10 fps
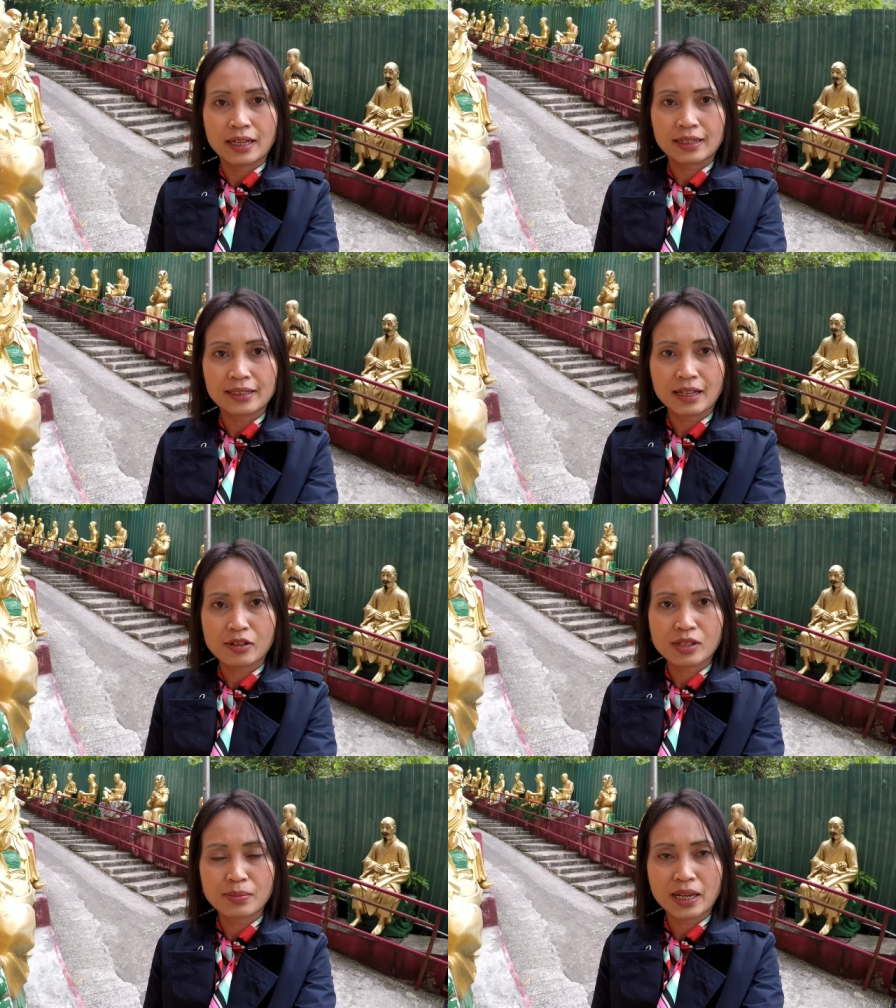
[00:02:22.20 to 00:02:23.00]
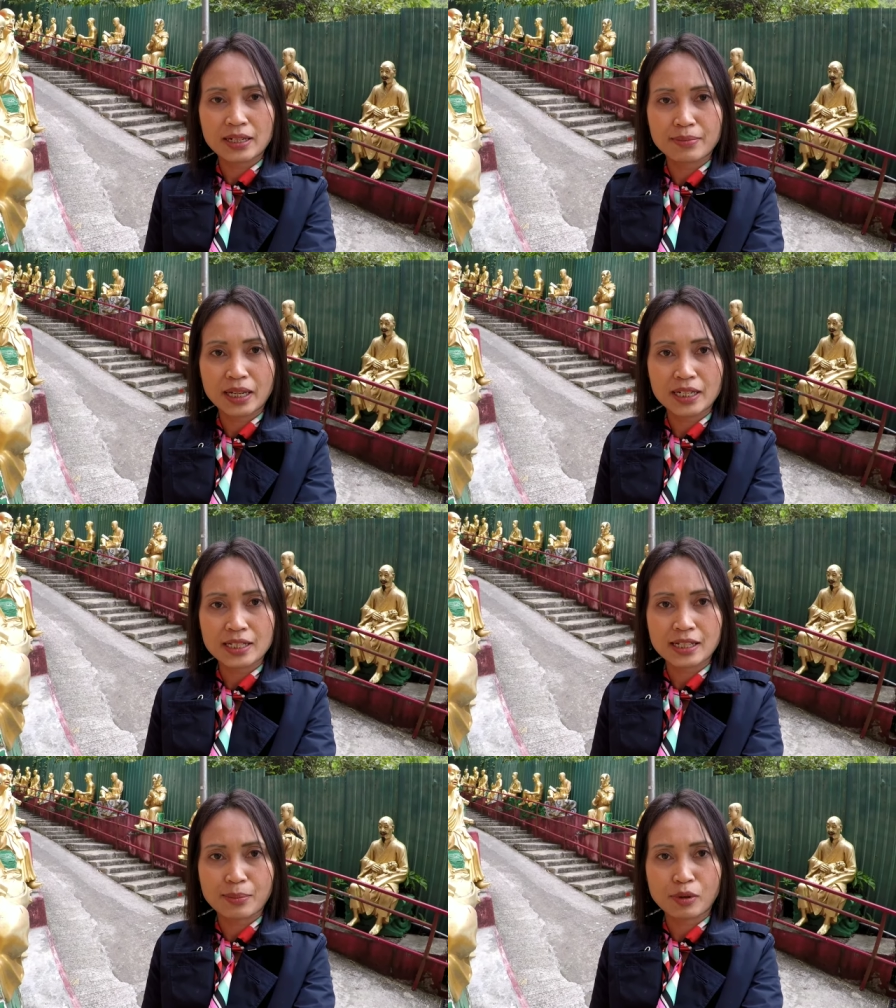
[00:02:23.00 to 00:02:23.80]
Nah, di tahun 95 ini
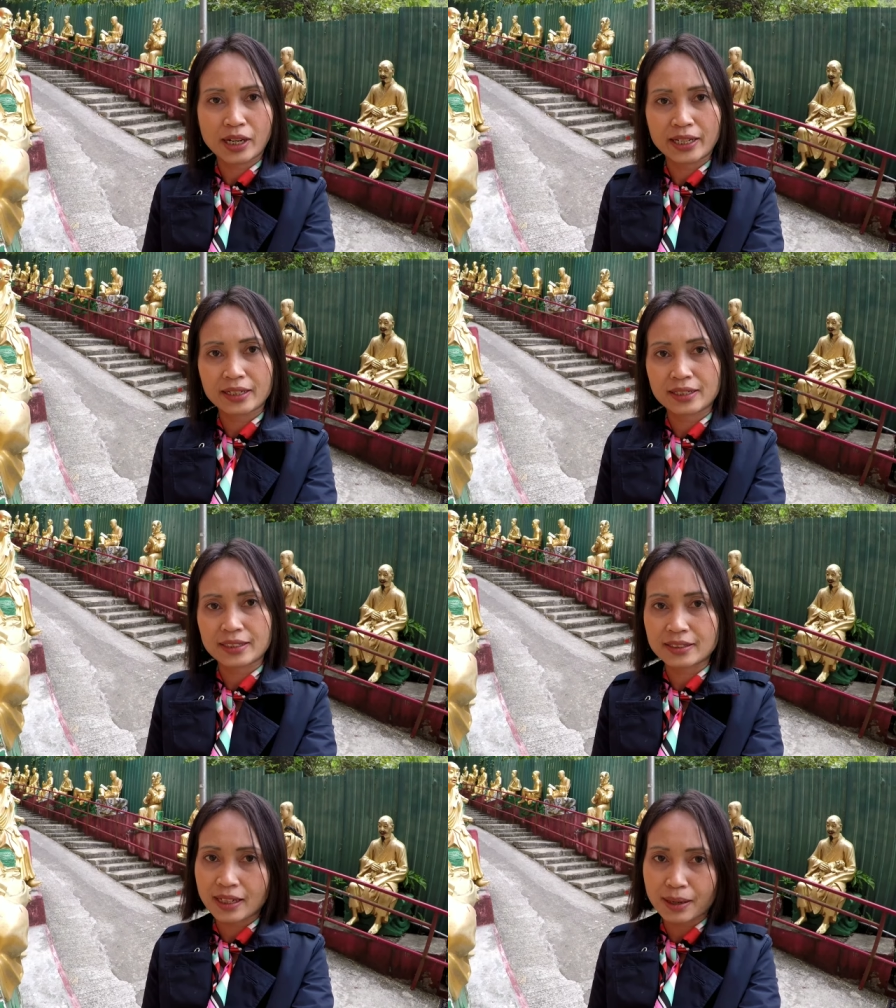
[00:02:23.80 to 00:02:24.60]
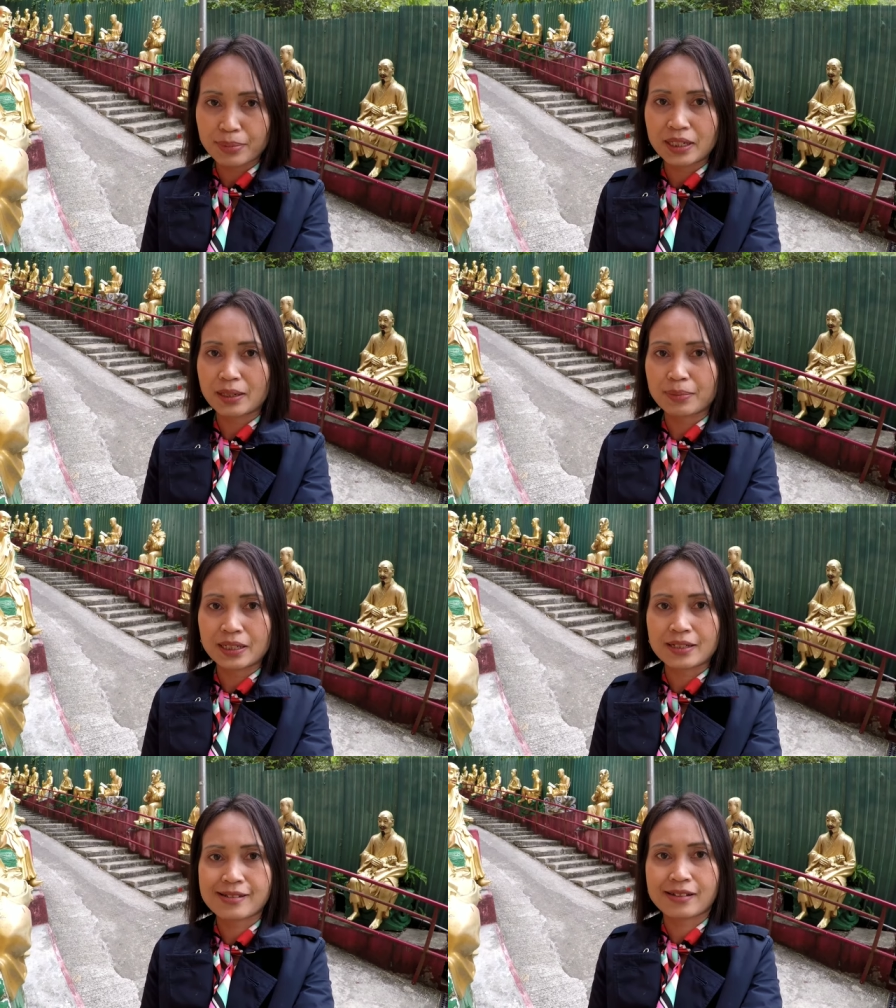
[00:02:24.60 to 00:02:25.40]
saya mulai kerja
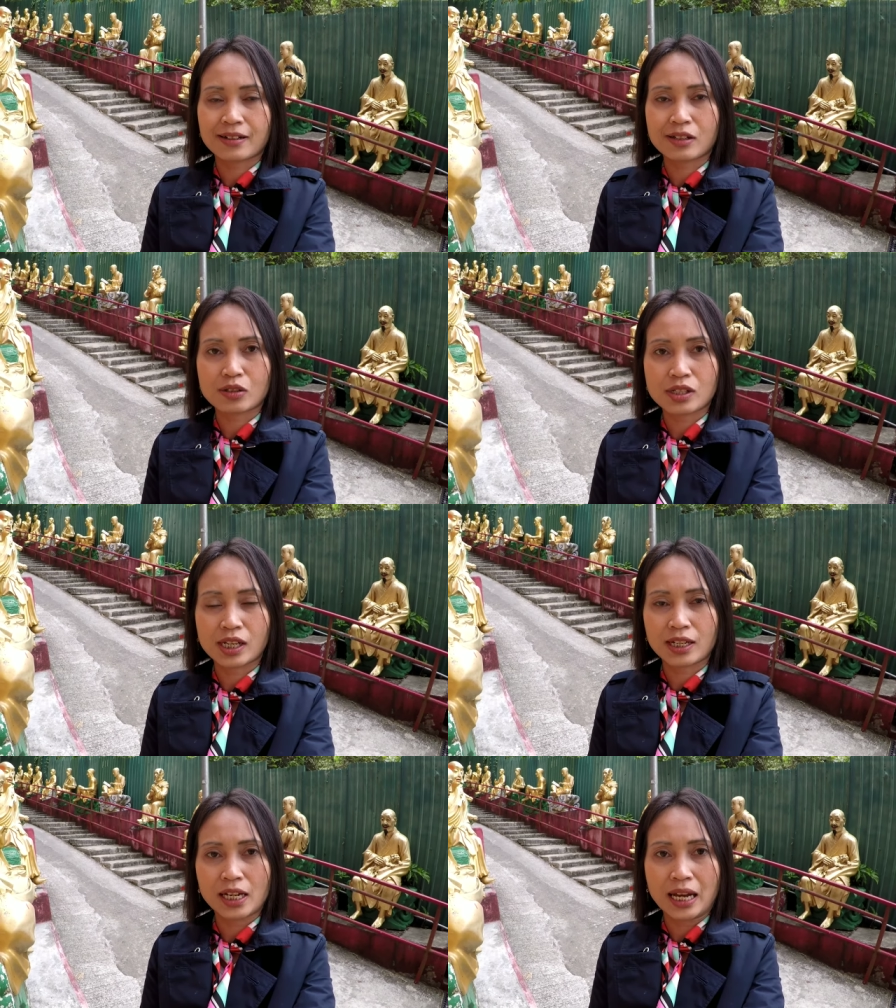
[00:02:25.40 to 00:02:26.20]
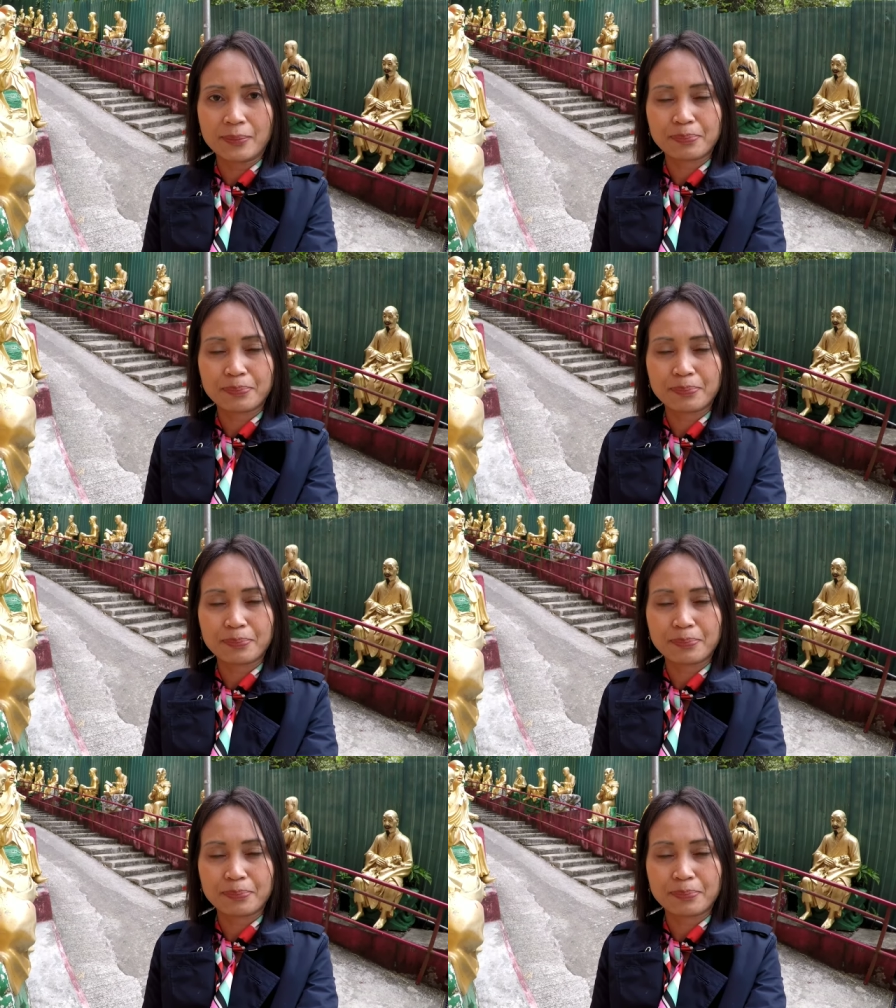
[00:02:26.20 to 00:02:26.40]
benar-benar serius ya, enggak